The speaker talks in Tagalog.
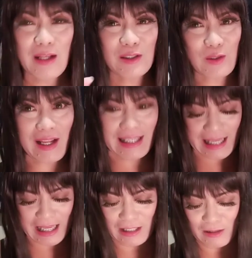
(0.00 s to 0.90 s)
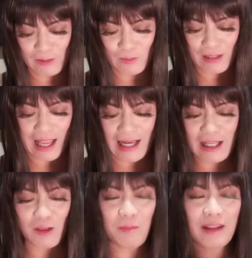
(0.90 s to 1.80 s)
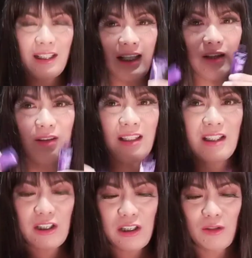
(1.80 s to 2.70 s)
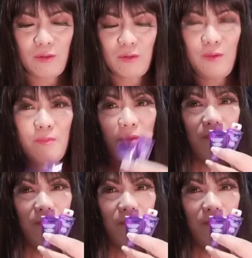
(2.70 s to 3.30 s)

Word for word: So, ayan. So, dahil na dumating na itong Nichido,